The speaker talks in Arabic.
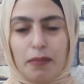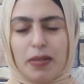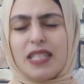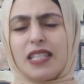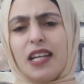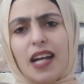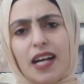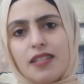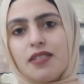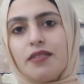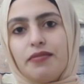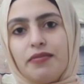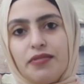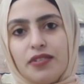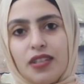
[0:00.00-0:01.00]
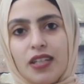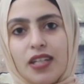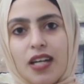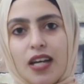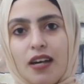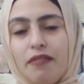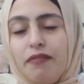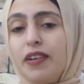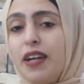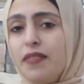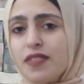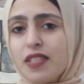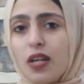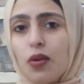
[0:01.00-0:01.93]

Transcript: بس للأسف في نفس